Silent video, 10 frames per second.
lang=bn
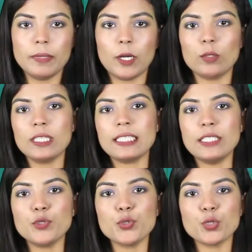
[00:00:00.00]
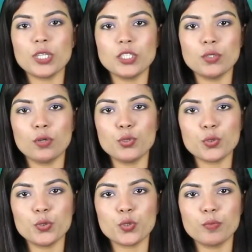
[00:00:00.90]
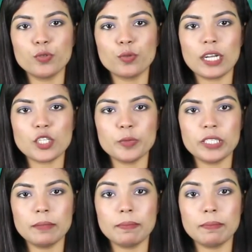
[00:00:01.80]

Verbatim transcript: ভারতের কেন্দ্রীয় শাসিত অঞ্চল জম্মু ও কাশ্মীরে